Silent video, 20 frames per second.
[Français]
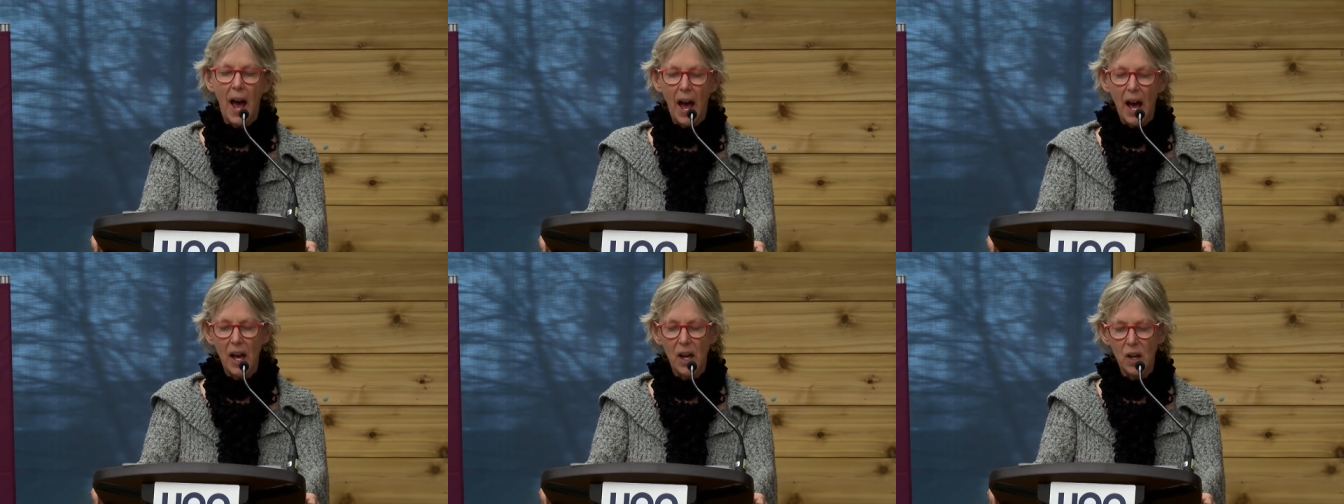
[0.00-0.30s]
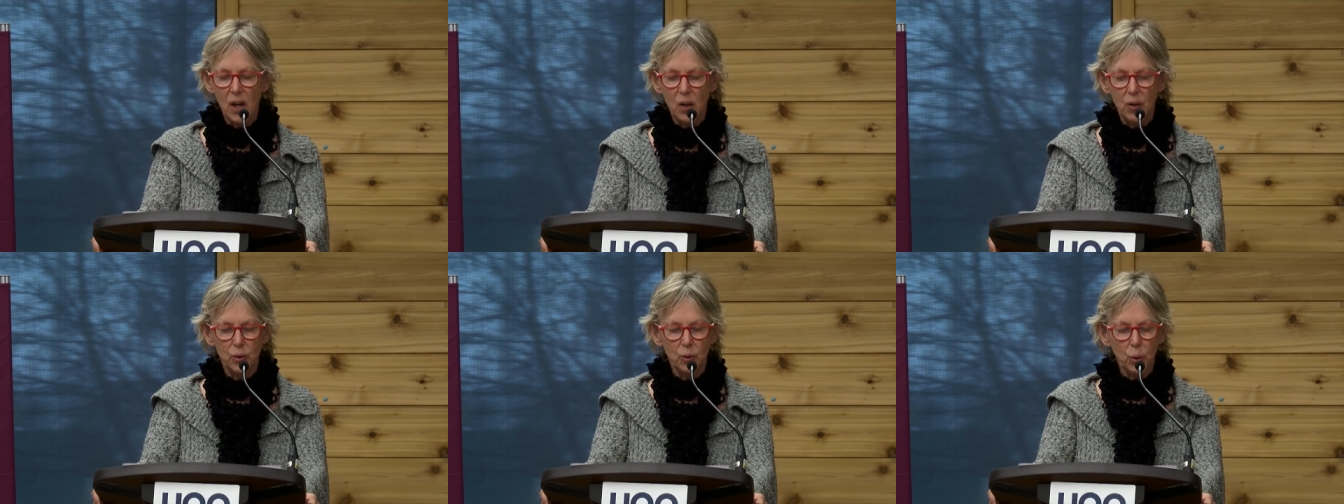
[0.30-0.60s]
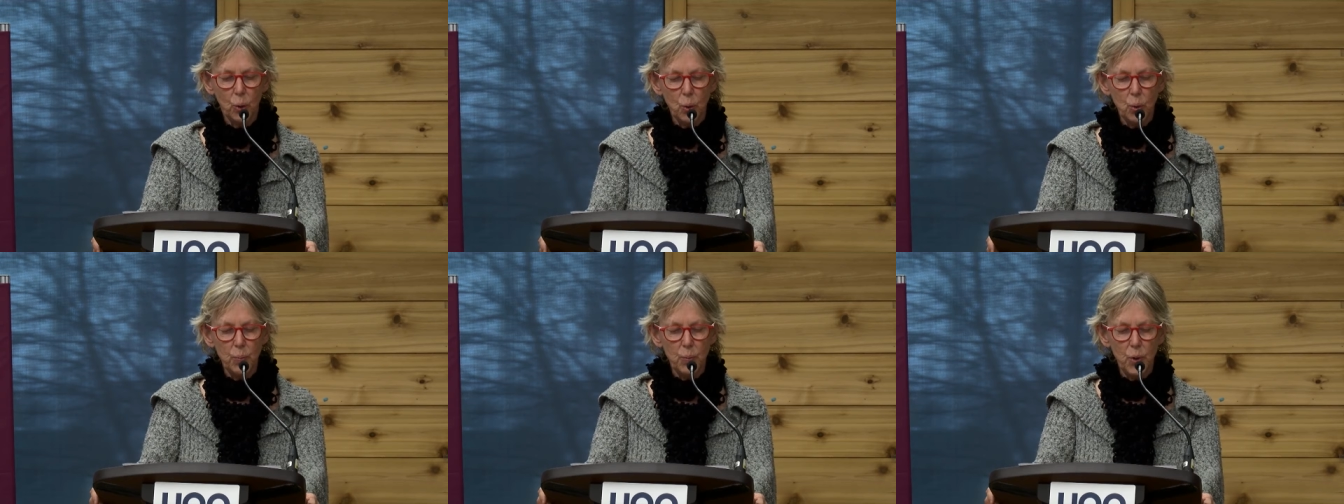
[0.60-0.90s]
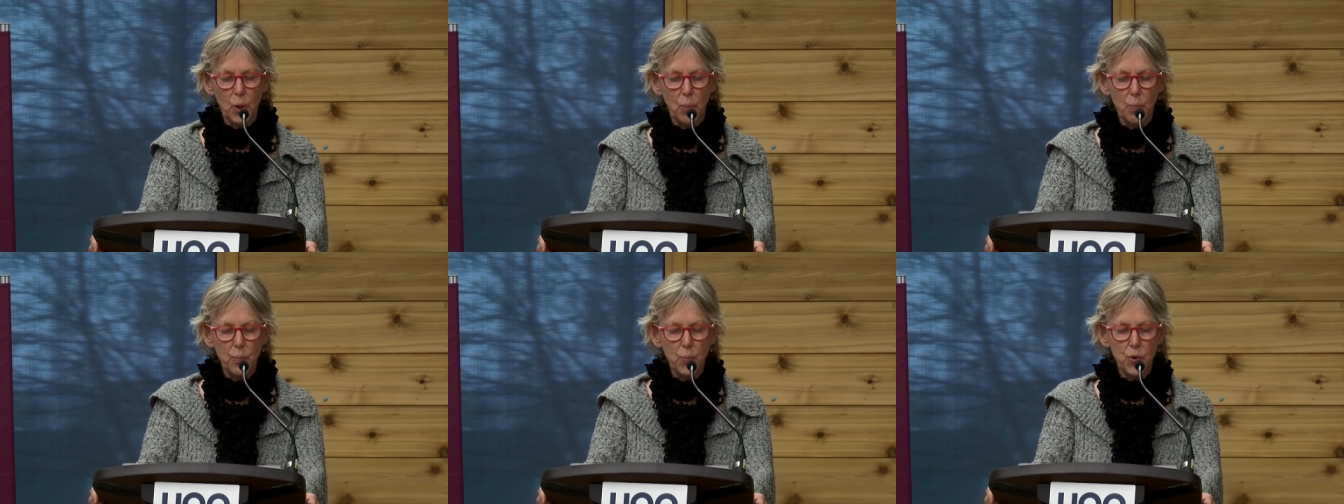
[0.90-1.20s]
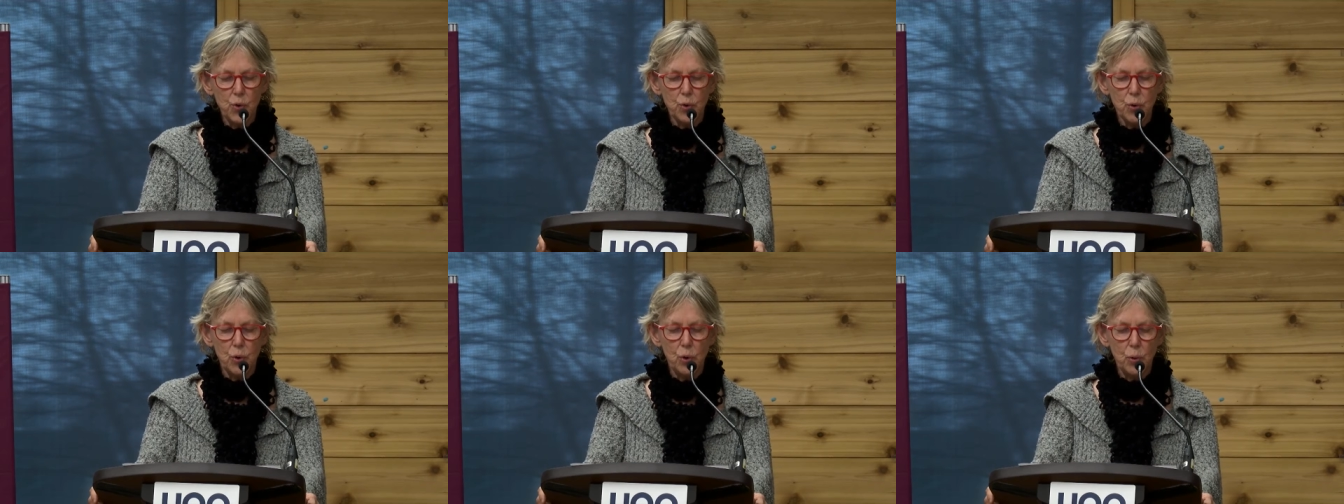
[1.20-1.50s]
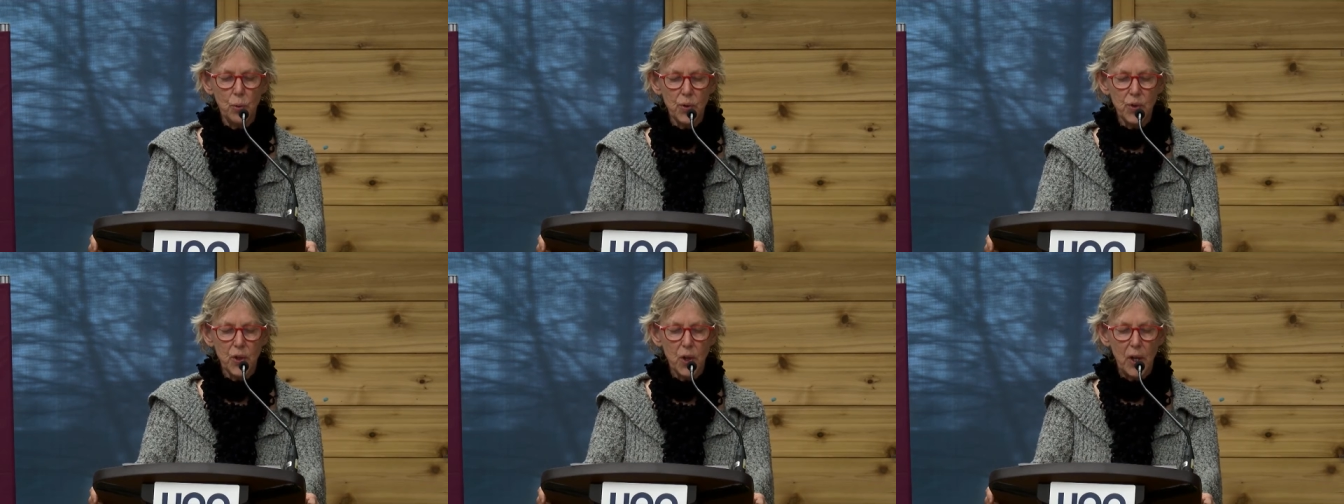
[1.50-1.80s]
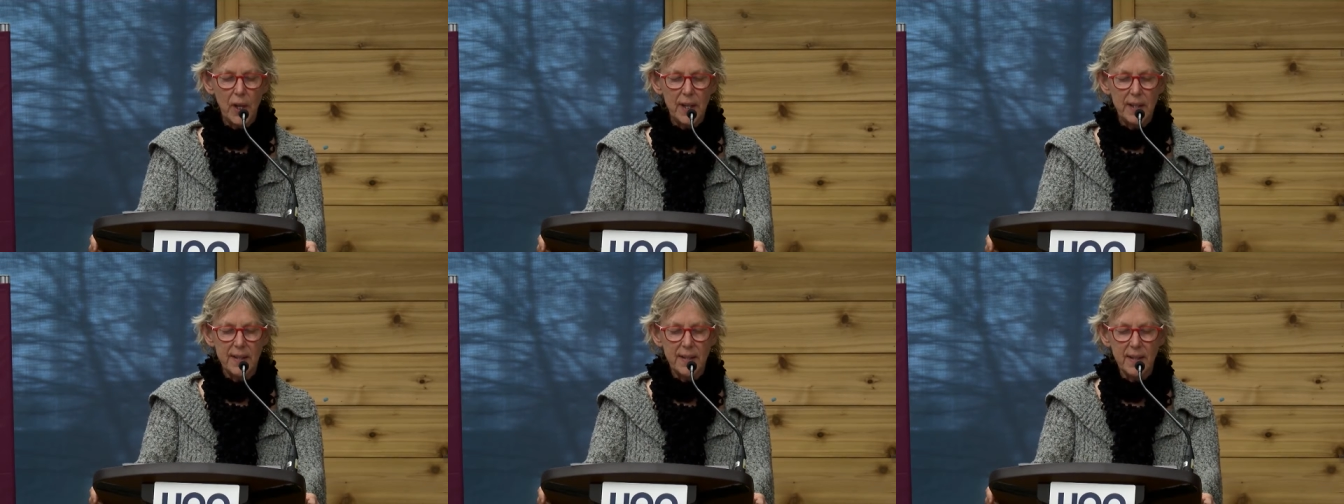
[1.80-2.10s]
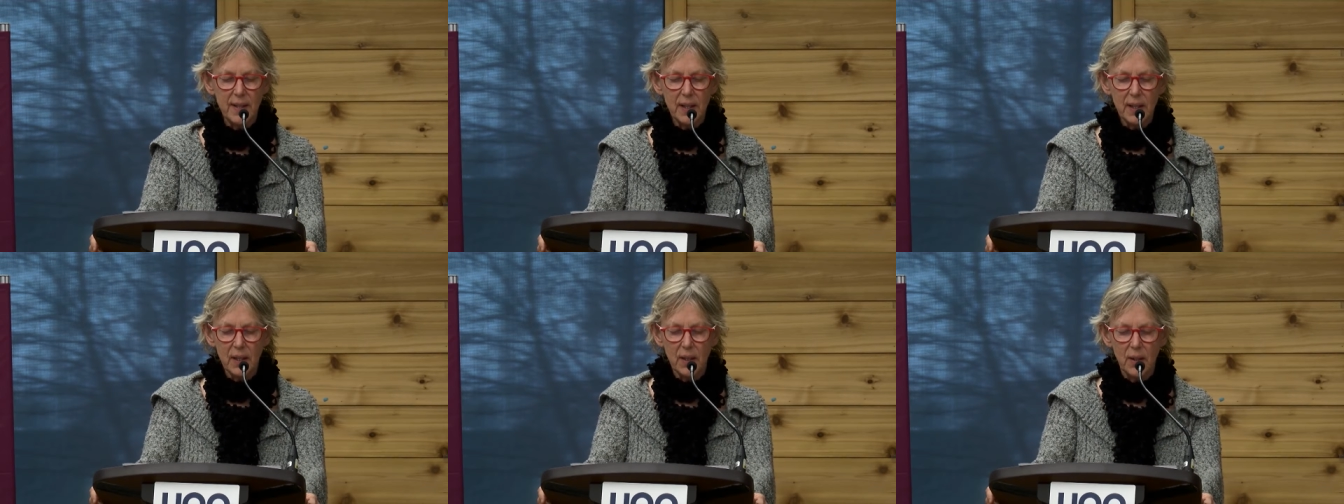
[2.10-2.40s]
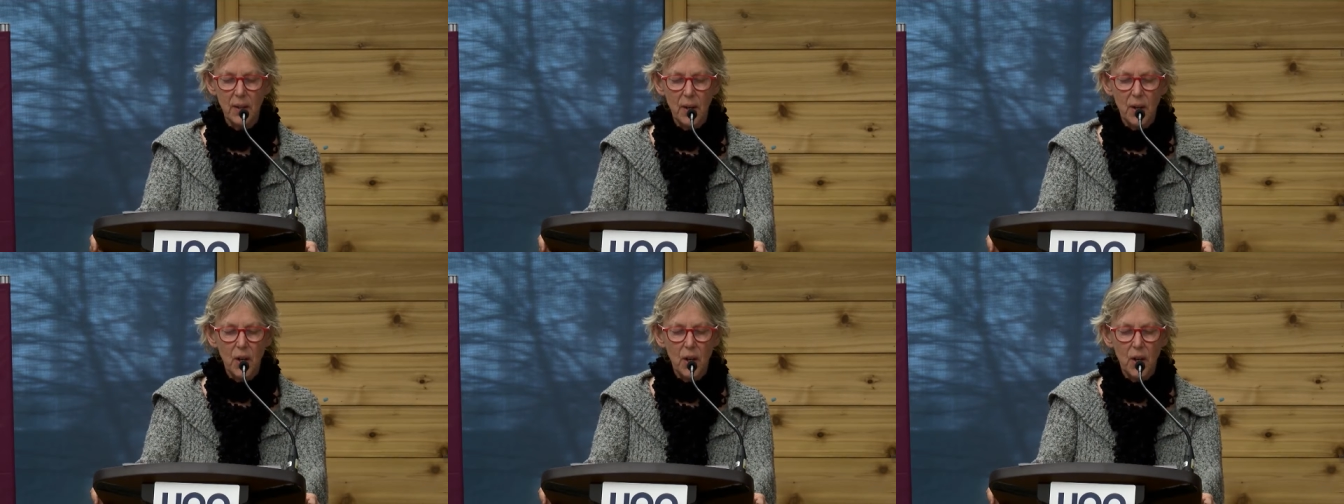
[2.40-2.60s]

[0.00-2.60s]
à un trouble musculo-squelettique,